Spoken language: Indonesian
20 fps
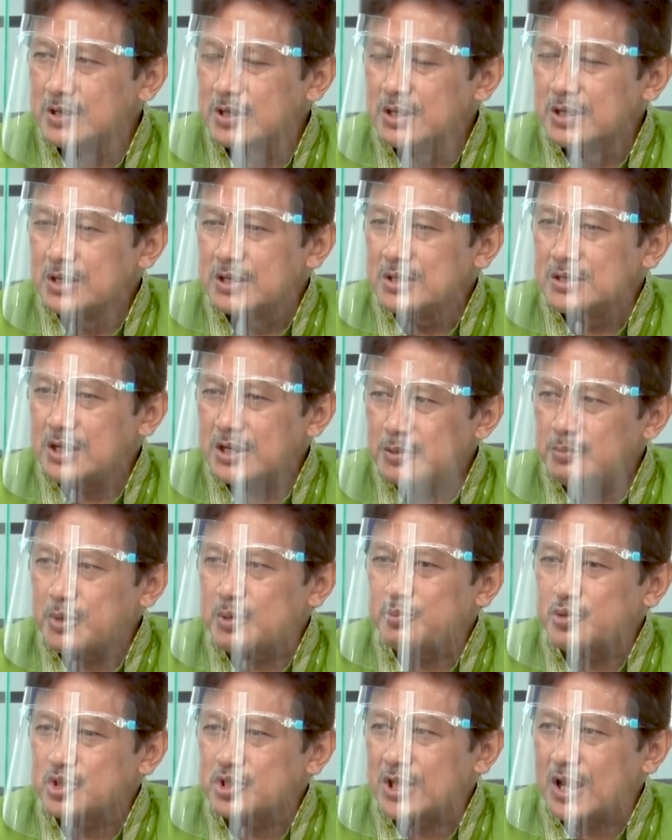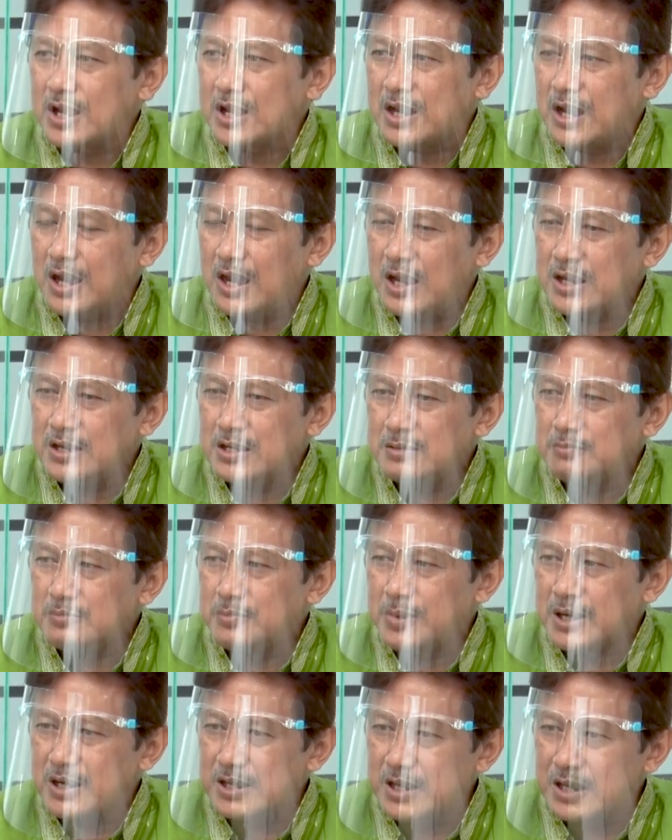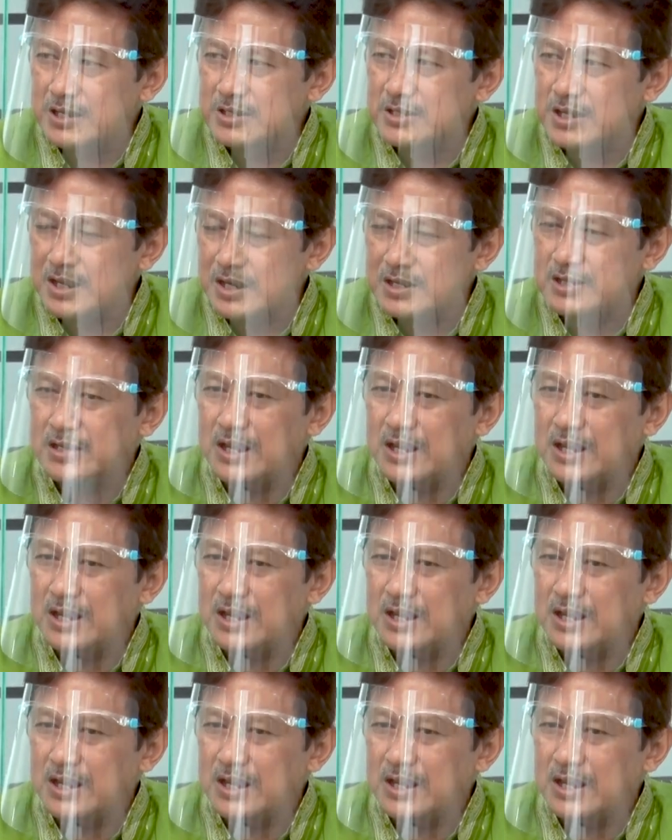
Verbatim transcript: Hmm. Jadi perpustakaan bergeser